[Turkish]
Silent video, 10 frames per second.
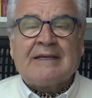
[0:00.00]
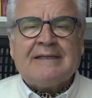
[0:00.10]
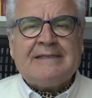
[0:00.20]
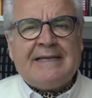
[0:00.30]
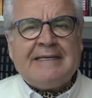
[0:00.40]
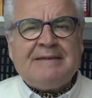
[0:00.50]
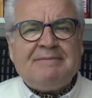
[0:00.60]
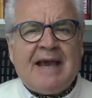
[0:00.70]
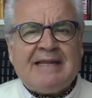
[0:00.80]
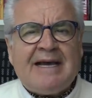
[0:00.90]

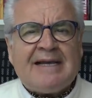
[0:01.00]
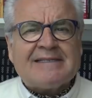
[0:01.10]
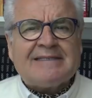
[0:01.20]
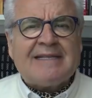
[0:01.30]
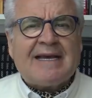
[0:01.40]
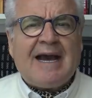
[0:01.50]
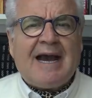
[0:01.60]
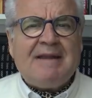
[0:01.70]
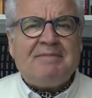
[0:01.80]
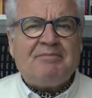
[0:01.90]
Seçimlerde aslında
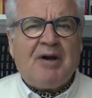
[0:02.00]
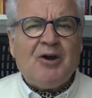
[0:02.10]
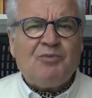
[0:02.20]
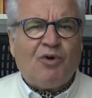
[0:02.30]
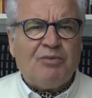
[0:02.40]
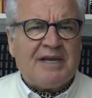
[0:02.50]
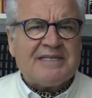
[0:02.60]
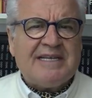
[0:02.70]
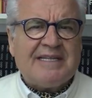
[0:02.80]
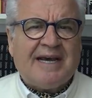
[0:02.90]
galip mağlup olmaz
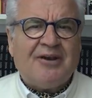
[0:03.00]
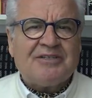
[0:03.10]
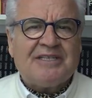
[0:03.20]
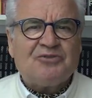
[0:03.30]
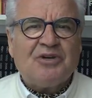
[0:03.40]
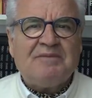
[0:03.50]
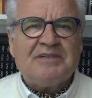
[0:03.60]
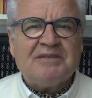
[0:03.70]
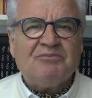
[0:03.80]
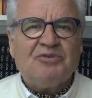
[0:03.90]
diye daha önce de
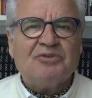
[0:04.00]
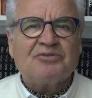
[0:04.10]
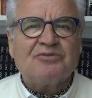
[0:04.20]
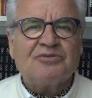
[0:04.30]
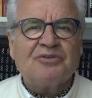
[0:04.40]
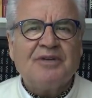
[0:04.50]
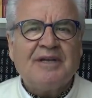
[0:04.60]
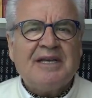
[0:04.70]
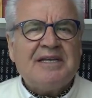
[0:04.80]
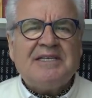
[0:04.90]
söylemiştim biliyorsunuz.
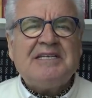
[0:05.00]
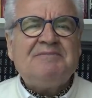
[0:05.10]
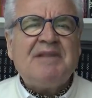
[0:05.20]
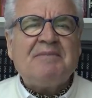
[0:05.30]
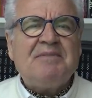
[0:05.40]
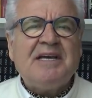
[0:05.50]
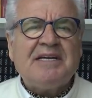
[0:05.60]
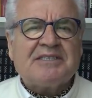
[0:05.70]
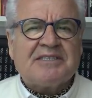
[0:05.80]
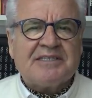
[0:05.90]
Seçimler bir
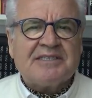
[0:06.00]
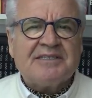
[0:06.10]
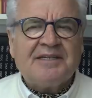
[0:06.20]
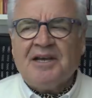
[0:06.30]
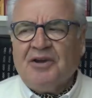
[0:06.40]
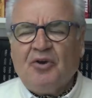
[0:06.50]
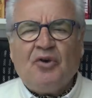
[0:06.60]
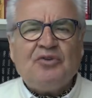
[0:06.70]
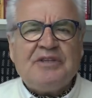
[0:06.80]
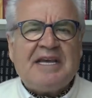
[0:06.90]
yarıştır.
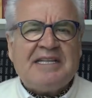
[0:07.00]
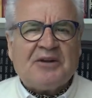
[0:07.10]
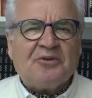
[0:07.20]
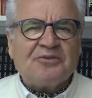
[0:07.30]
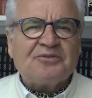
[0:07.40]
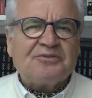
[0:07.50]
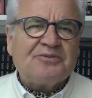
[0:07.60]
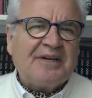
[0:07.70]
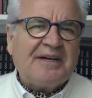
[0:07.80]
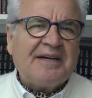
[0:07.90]
Önde giden olur.
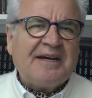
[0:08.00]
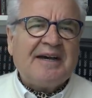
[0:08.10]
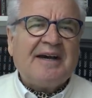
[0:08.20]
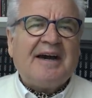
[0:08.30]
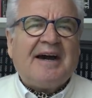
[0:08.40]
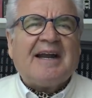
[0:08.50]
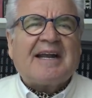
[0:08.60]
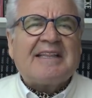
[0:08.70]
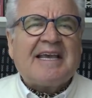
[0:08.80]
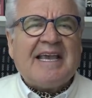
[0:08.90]

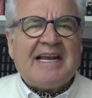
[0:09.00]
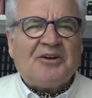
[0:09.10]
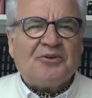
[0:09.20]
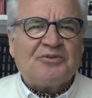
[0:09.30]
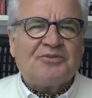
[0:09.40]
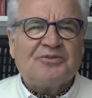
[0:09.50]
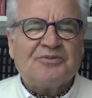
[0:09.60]
Arkada gelen olur.